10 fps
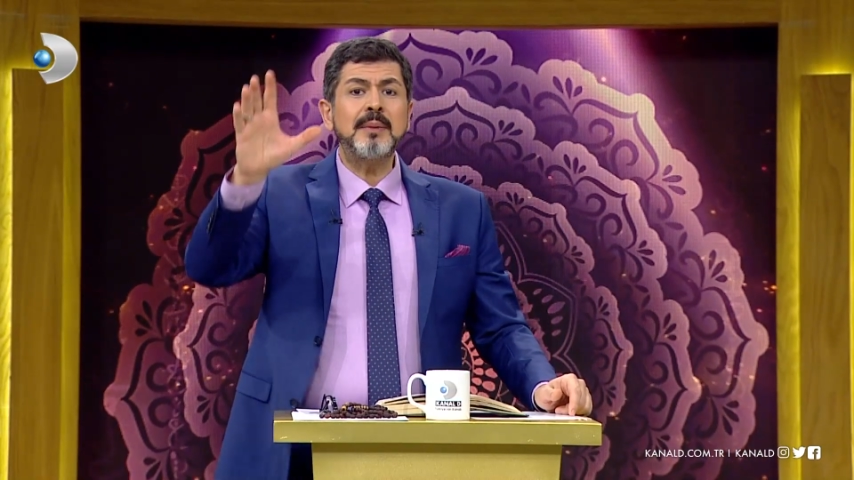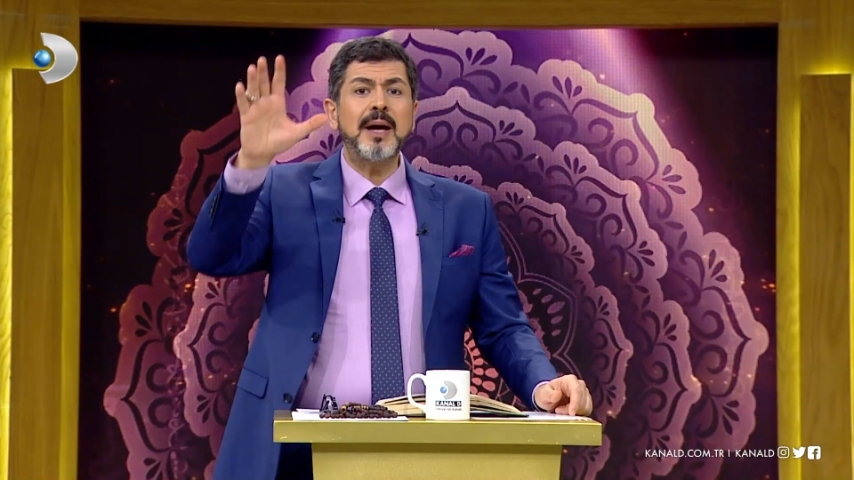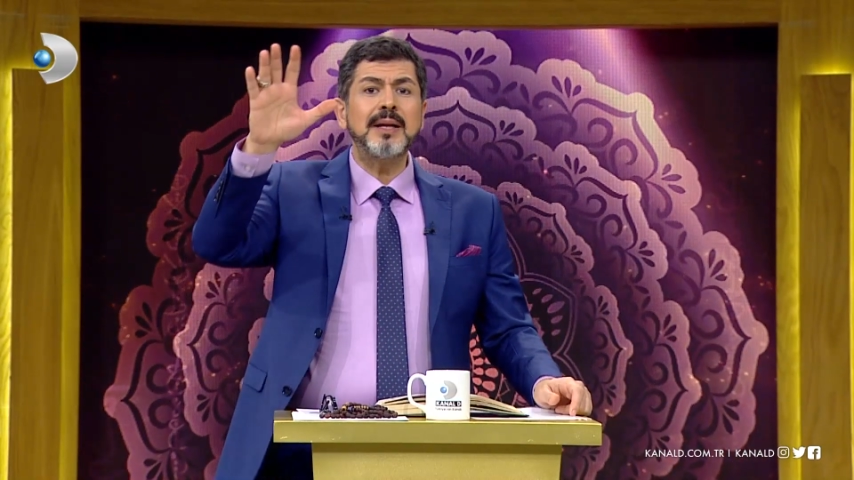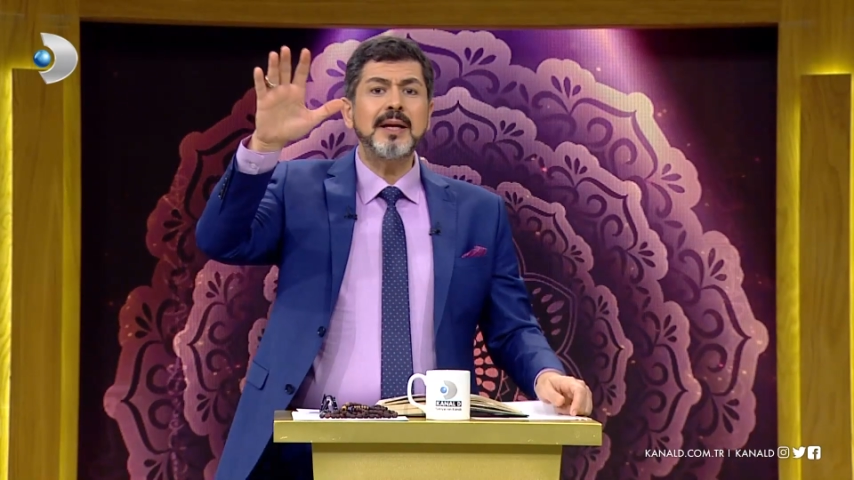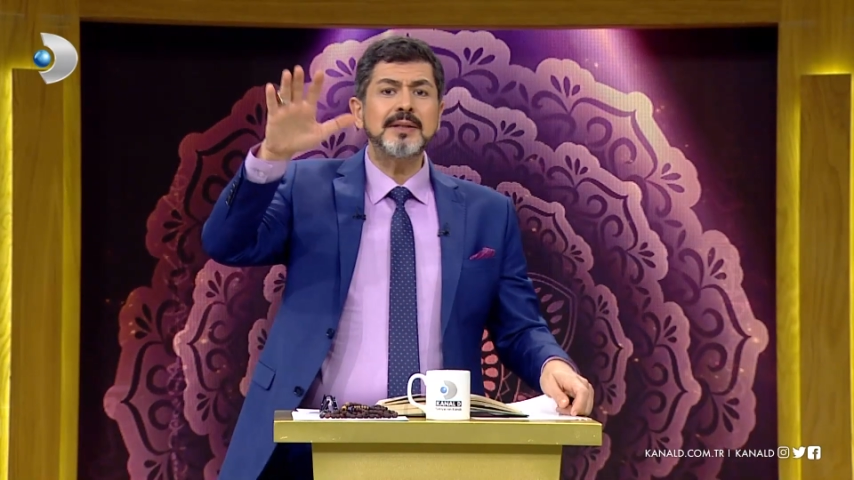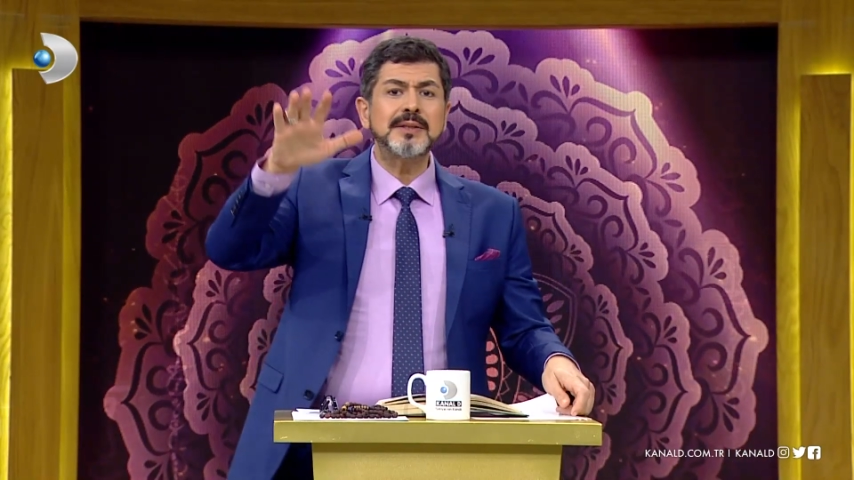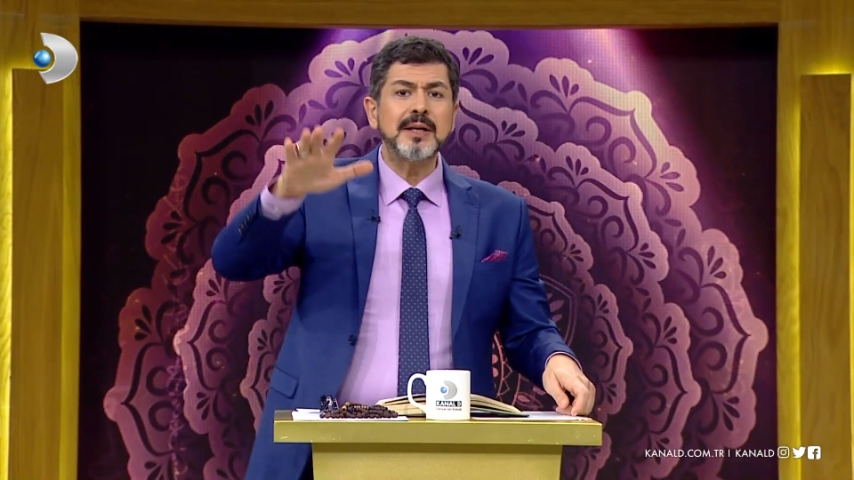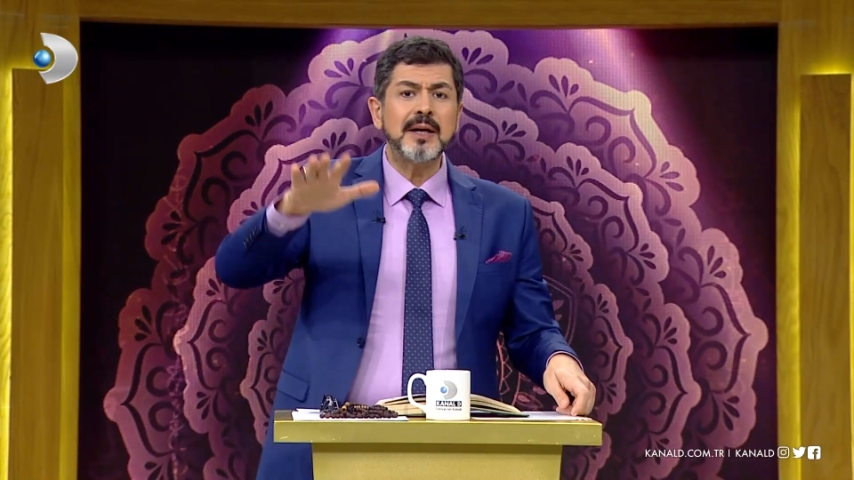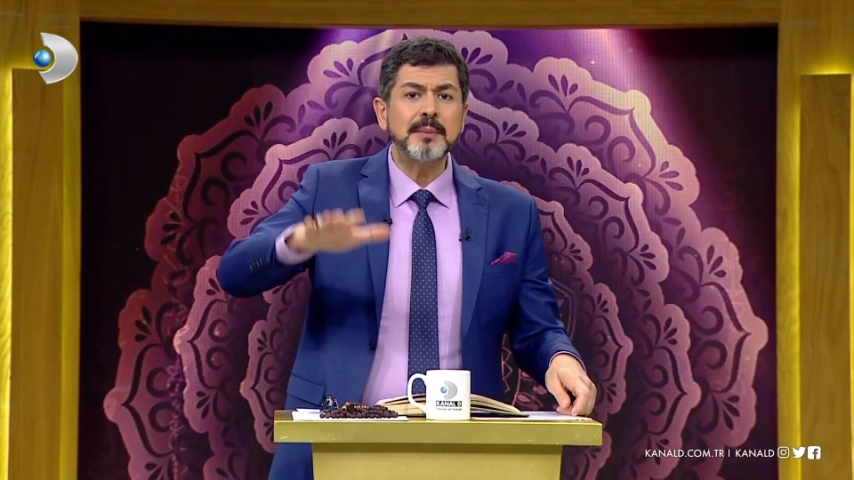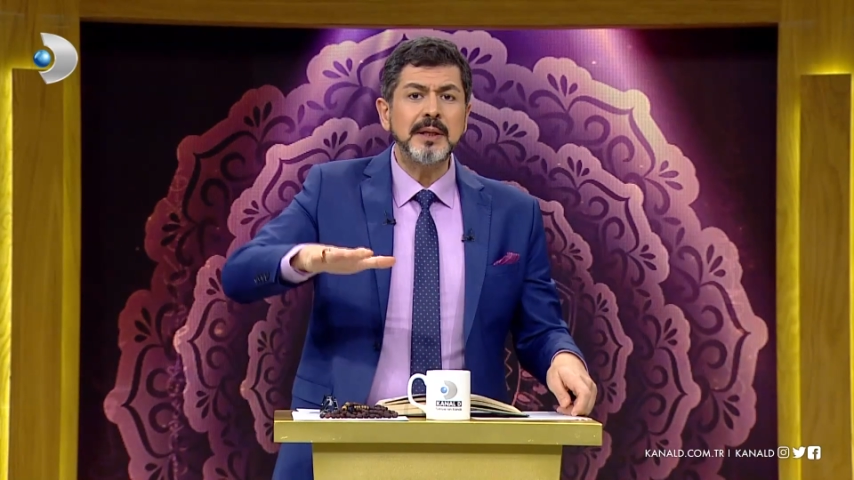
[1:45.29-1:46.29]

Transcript: aleyhisselam